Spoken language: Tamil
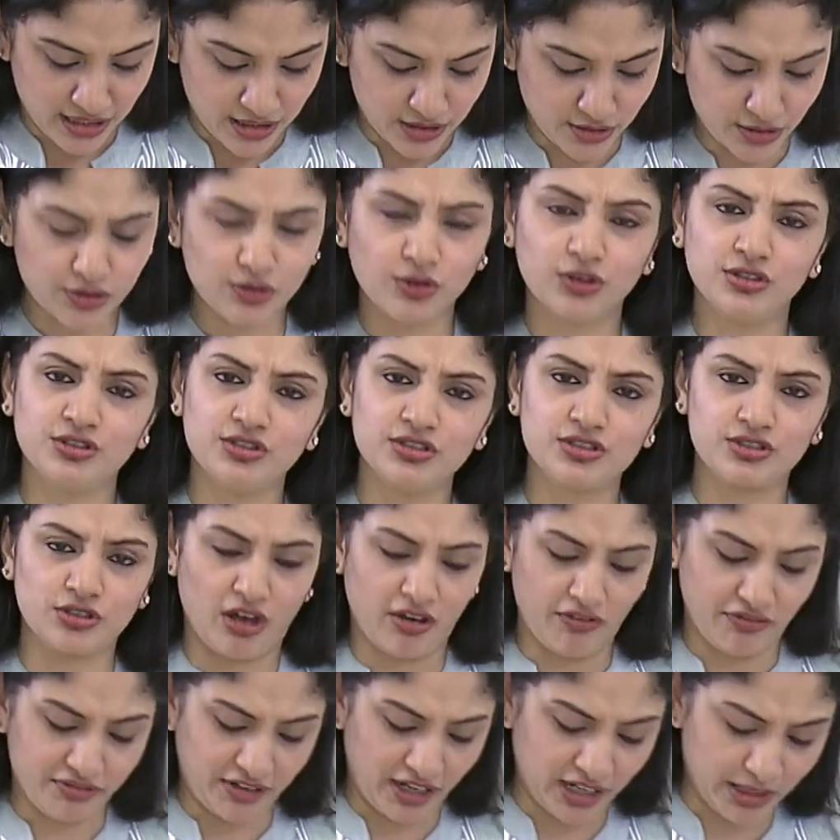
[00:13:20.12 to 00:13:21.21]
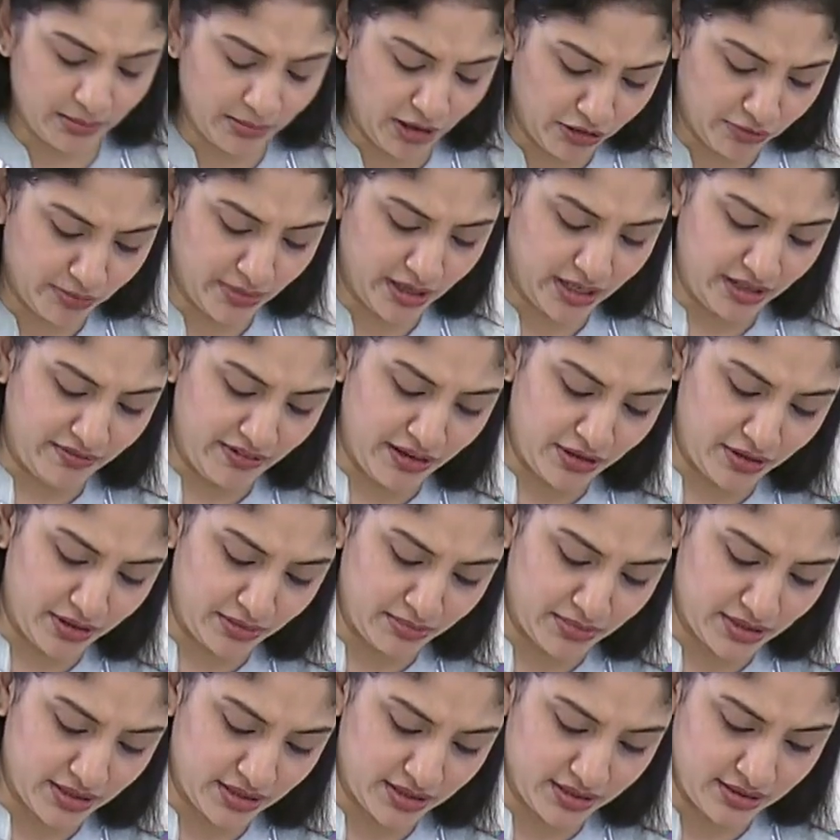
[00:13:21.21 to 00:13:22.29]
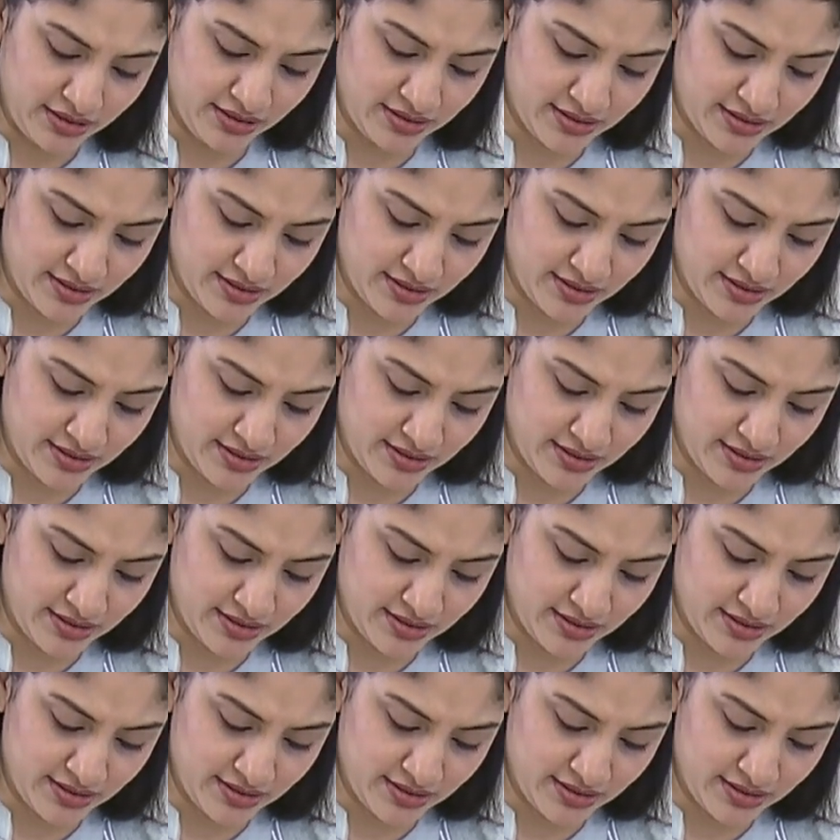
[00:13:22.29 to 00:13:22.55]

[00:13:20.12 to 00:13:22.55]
இது கொஞ்சம் சாஃப்டான மாவு மாதிரி வேணும் நம்மளுக்கு